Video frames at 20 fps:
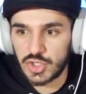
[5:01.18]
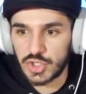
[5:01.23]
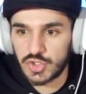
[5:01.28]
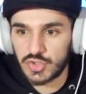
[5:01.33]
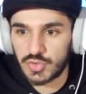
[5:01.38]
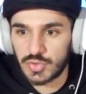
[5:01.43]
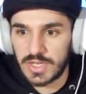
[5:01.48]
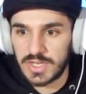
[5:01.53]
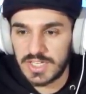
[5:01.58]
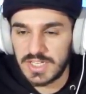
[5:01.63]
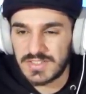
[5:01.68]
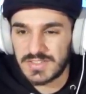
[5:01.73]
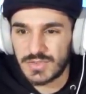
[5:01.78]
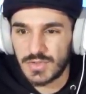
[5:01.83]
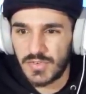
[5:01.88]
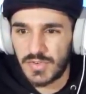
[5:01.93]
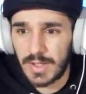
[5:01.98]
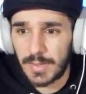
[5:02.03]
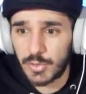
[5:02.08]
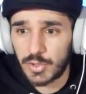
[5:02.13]
schon zu der
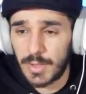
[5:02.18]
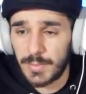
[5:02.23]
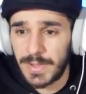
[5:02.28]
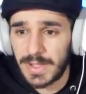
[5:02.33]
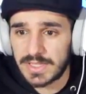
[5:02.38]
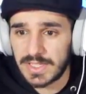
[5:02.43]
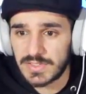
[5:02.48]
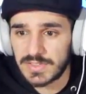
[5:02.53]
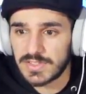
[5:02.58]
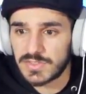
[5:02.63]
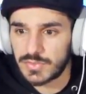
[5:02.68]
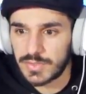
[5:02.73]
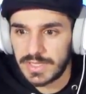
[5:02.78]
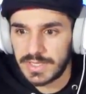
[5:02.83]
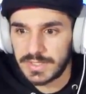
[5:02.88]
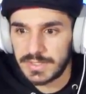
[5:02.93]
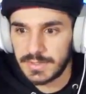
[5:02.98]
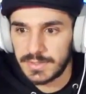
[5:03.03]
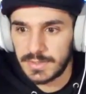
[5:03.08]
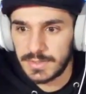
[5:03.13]
nächsten Aufgabe. Komm, mach das jetzt zu
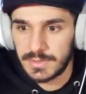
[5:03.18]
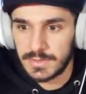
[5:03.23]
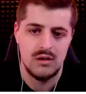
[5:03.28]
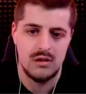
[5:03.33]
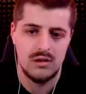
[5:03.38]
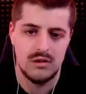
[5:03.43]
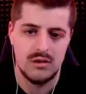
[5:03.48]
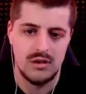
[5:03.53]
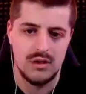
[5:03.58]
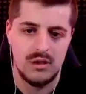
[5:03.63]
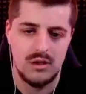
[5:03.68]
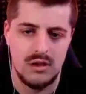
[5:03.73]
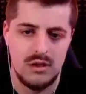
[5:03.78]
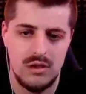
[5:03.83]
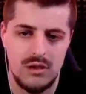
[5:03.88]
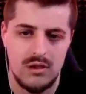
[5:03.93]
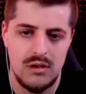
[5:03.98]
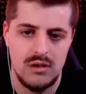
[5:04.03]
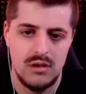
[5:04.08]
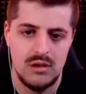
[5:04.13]
Ende.
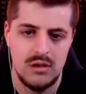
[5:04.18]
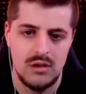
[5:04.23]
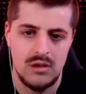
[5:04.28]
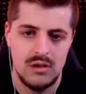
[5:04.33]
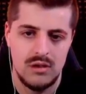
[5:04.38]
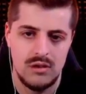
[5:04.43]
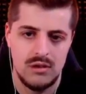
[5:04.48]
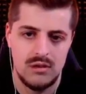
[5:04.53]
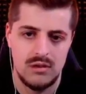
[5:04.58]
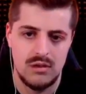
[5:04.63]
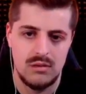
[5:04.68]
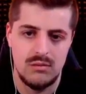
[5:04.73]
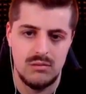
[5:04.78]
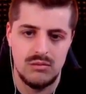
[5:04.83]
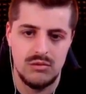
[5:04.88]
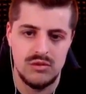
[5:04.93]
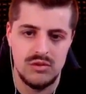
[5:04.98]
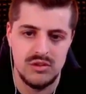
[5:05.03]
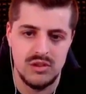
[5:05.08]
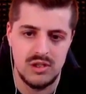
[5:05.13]
Okay. Dann
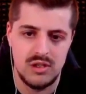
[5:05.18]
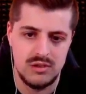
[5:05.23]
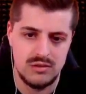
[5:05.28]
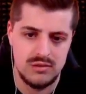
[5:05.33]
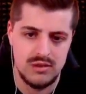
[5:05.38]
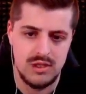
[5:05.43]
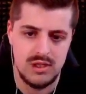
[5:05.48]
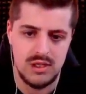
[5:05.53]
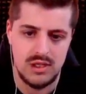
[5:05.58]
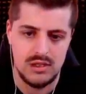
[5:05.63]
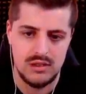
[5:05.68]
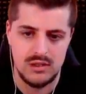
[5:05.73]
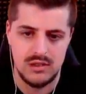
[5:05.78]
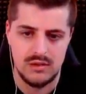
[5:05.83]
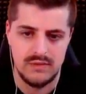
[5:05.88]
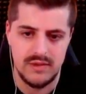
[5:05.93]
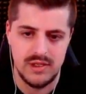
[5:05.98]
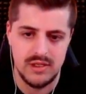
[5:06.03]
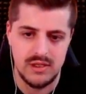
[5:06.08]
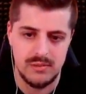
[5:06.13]
muss ich also alleine
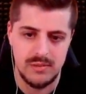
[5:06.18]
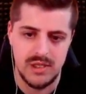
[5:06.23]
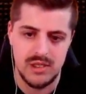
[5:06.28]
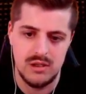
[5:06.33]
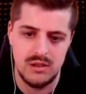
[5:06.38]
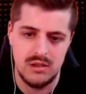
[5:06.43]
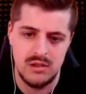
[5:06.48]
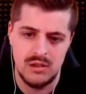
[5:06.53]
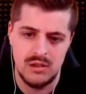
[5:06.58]
hier weitermachen.